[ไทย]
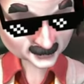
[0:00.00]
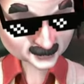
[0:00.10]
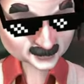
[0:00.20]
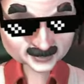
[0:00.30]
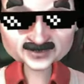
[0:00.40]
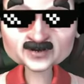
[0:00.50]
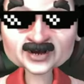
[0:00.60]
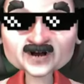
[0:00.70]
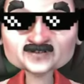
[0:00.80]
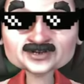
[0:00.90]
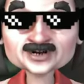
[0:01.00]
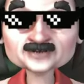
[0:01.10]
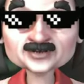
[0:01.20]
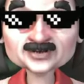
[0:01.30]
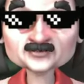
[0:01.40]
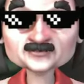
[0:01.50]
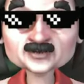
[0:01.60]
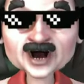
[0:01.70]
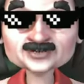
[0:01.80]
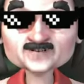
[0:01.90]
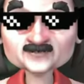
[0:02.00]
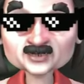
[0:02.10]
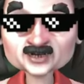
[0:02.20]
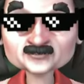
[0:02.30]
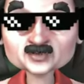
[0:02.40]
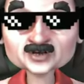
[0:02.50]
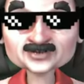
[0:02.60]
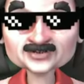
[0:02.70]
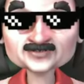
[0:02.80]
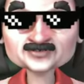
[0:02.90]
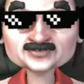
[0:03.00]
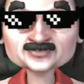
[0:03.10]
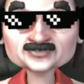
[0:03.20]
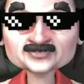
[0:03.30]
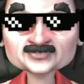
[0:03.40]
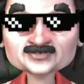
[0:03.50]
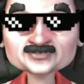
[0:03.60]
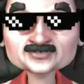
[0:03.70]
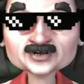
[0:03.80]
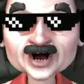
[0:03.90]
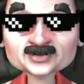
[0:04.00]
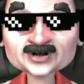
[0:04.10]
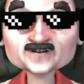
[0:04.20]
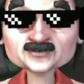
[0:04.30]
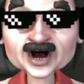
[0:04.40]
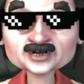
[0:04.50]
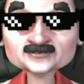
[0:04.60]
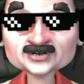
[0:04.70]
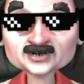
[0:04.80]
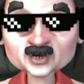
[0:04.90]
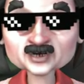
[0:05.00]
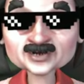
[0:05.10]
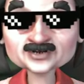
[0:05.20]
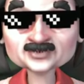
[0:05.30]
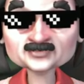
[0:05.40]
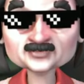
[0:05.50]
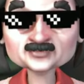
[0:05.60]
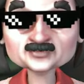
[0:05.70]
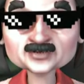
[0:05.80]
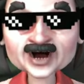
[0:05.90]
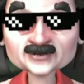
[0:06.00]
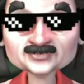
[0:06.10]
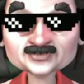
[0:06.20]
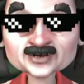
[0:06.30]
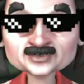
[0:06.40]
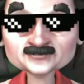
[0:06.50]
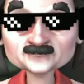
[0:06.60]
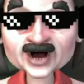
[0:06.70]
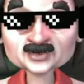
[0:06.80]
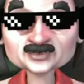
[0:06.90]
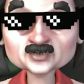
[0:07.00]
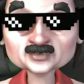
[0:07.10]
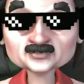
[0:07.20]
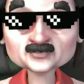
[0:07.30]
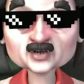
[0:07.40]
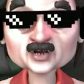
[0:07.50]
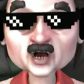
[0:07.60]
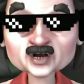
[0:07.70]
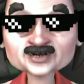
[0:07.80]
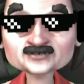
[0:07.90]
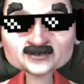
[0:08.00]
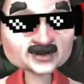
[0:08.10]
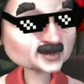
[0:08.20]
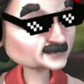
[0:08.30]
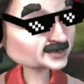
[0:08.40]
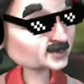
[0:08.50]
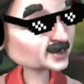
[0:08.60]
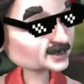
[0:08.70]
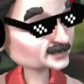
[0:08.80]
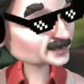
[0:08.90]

วีแวลฟีเกมยังไม่มาเนี่ยคุณผู้ชมโอเค น่าจะได้ประมาณ 11 หมุนนะ ถ้าเบียด50 บาท ออโต้ 50 รอบปิดโบจัดไป